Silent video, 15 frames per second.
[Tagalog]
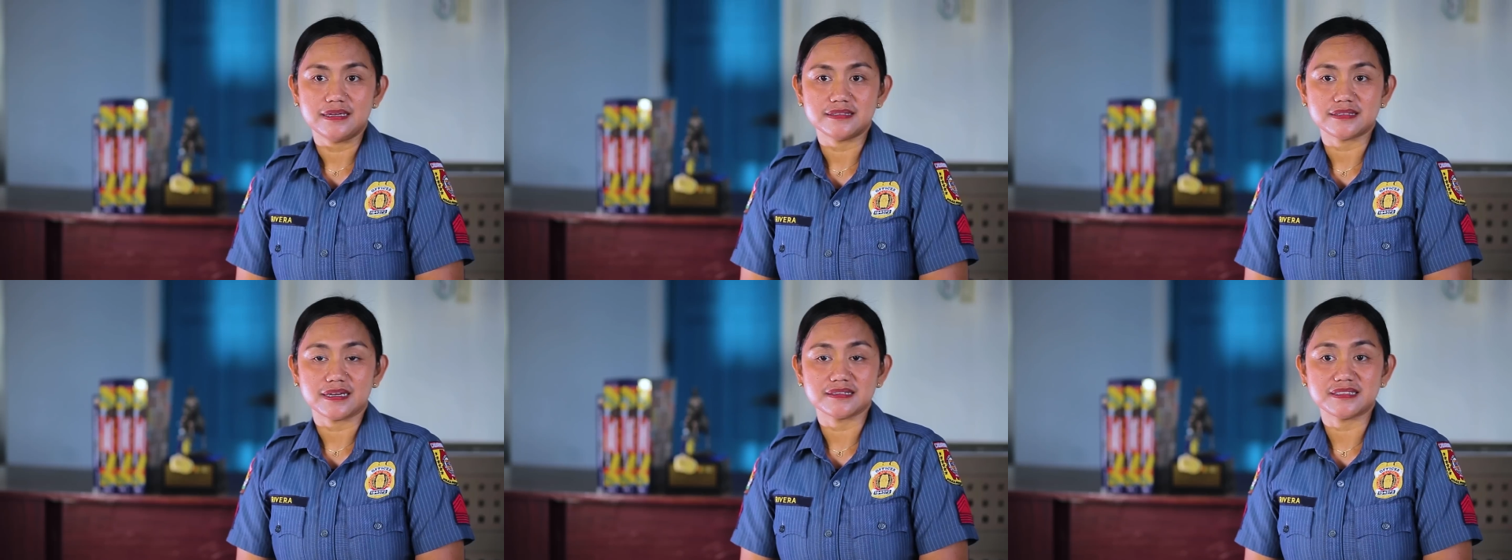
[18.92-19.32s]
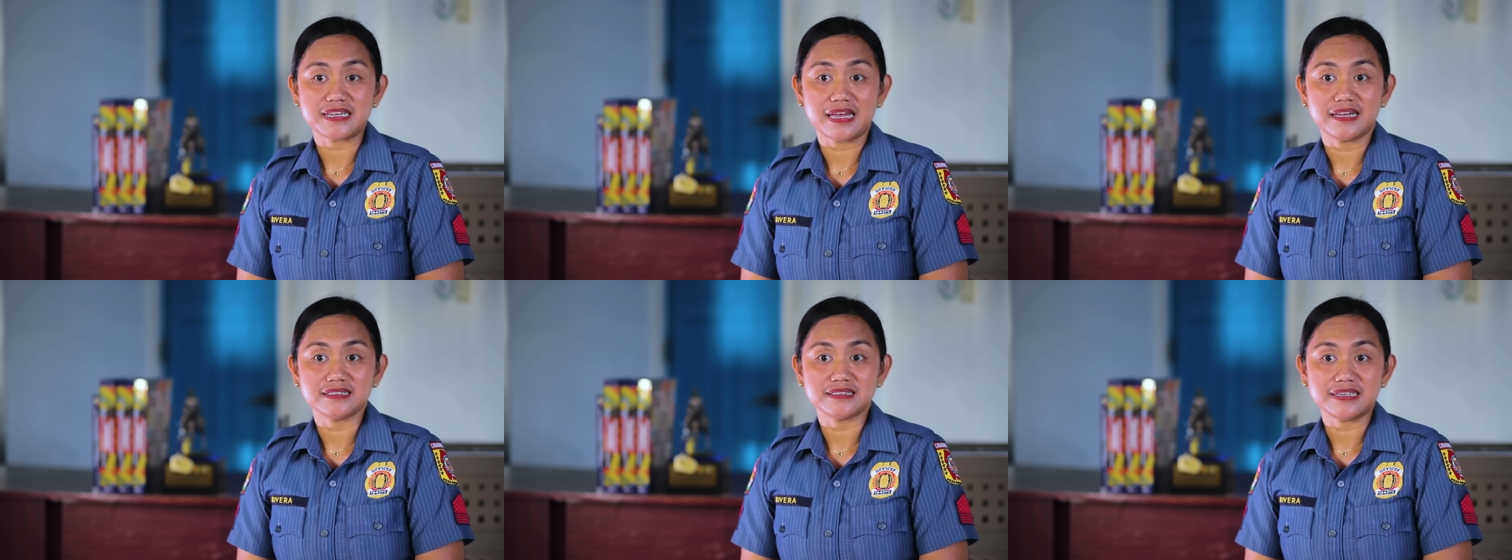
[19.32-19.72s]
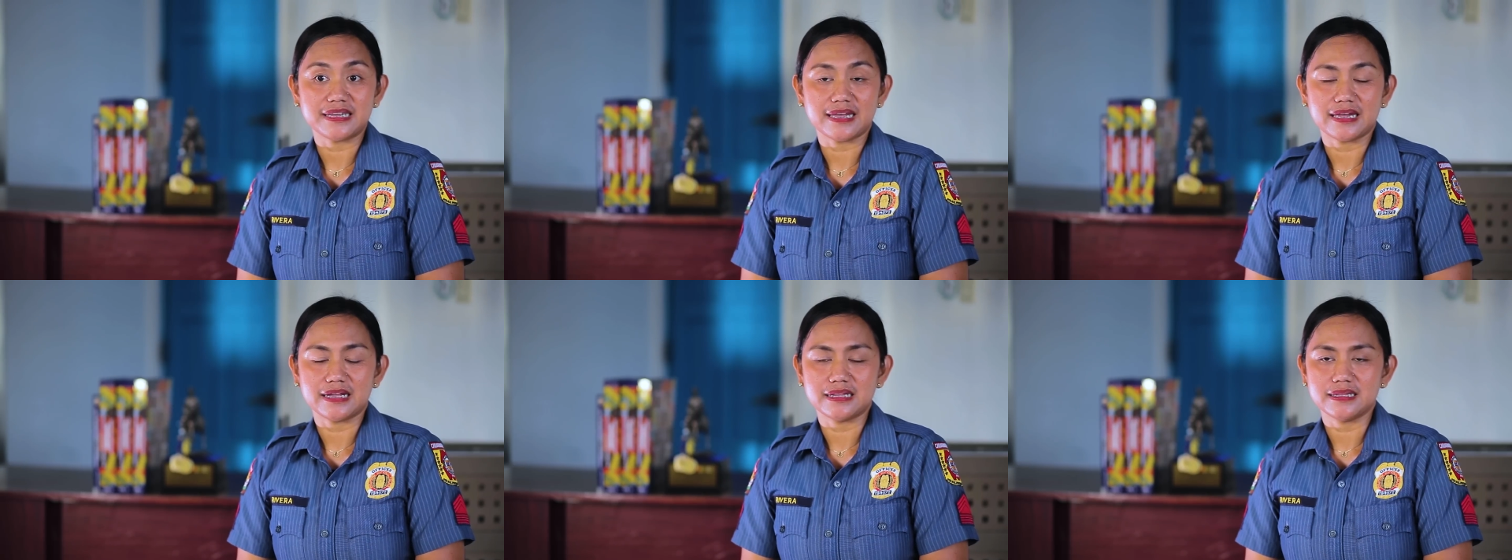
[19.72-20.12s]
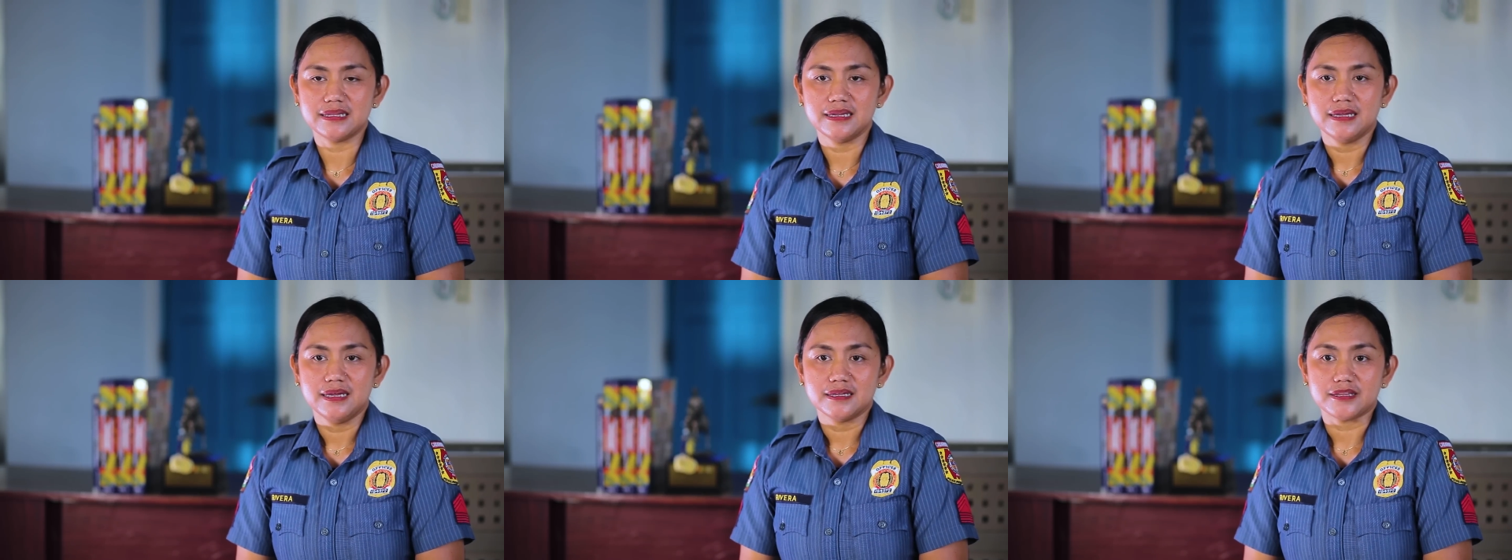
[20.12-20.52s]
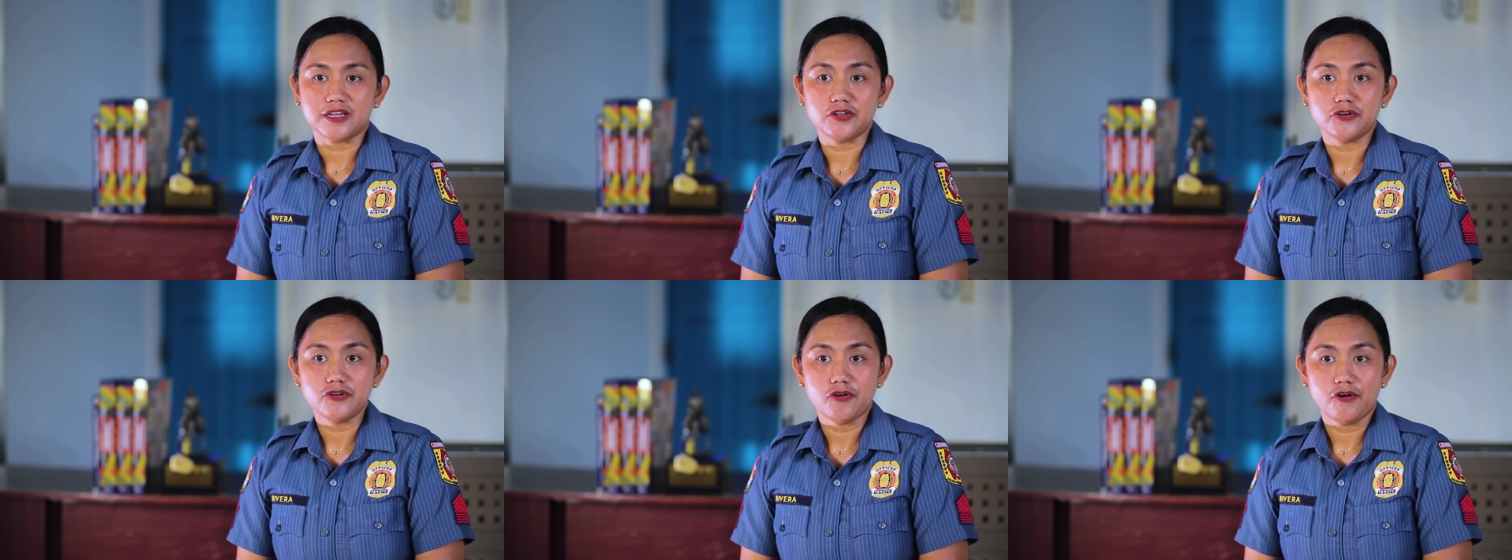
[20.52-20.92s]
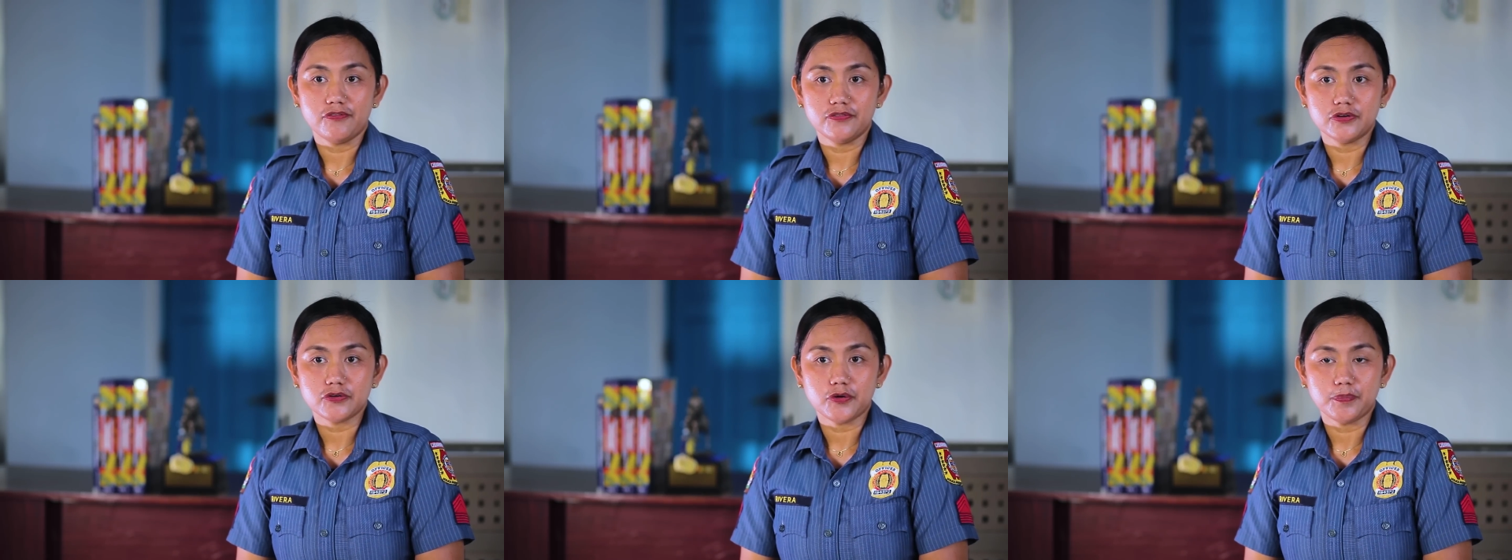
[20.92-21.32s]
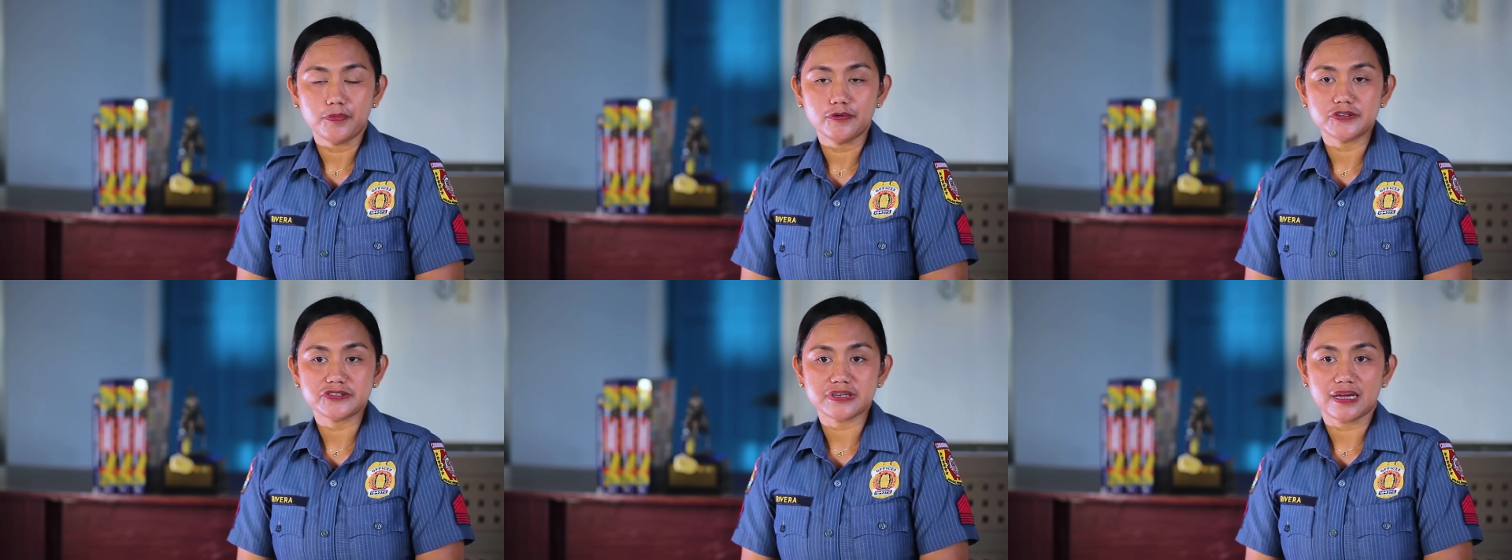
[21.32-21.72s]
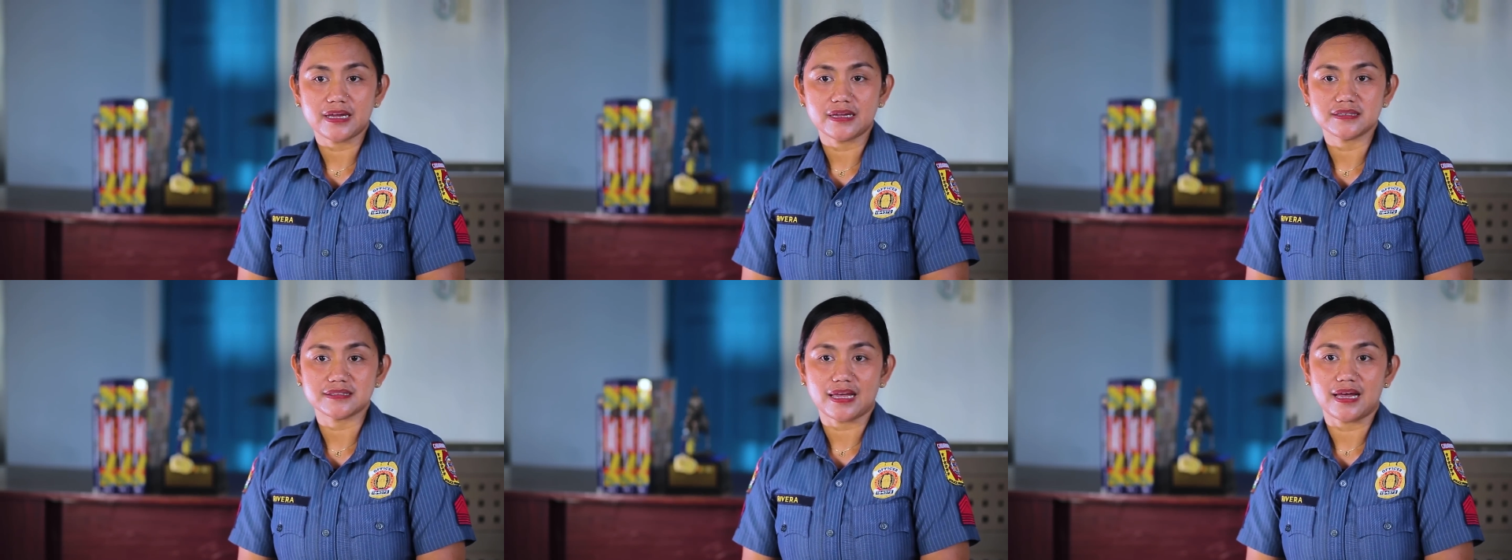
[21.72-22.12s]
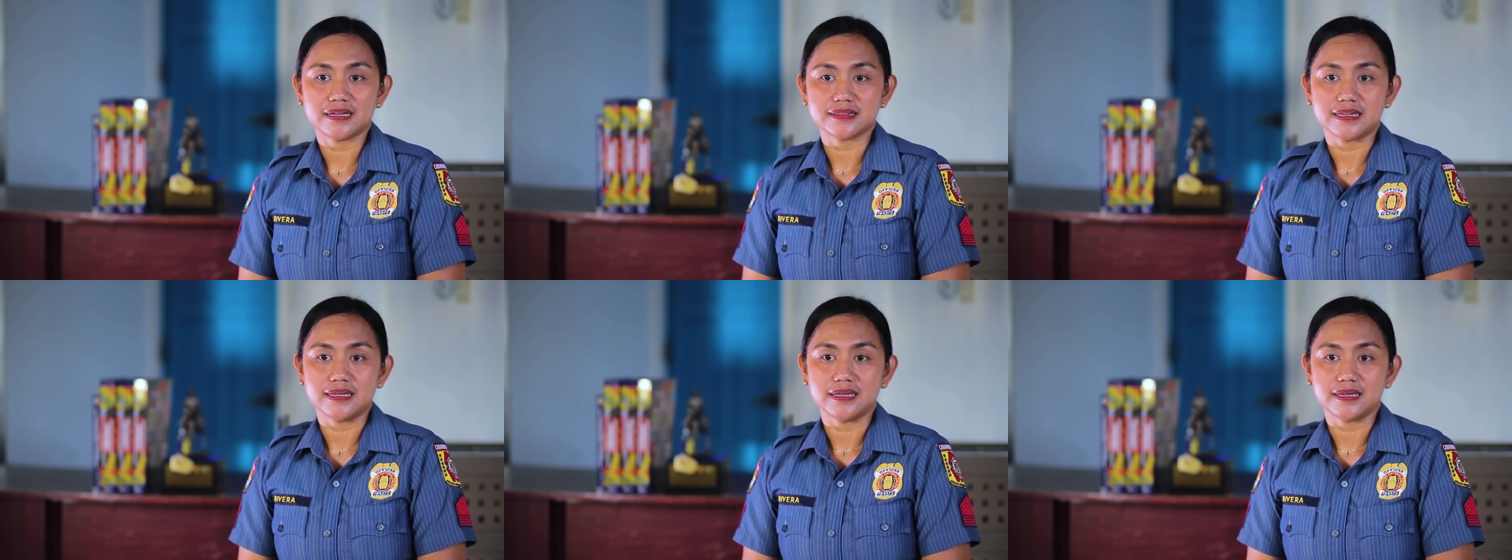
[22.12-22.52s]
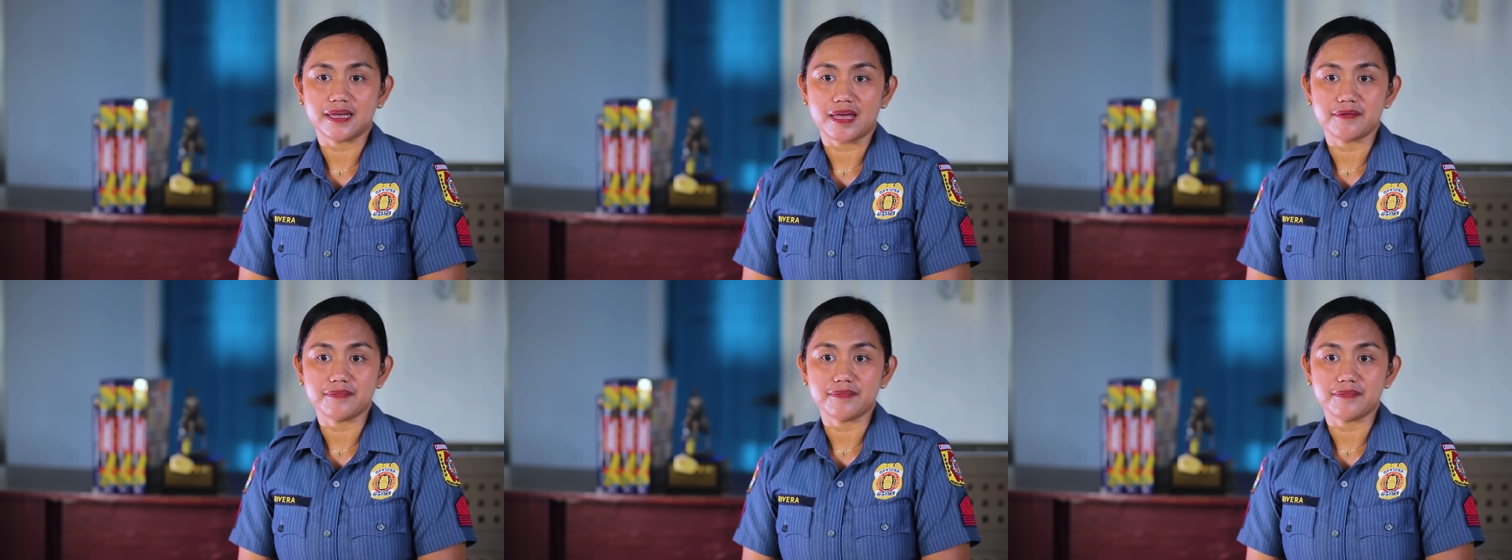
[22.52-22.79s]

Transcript: isang CICL. Tinurn over ko po siya sa ating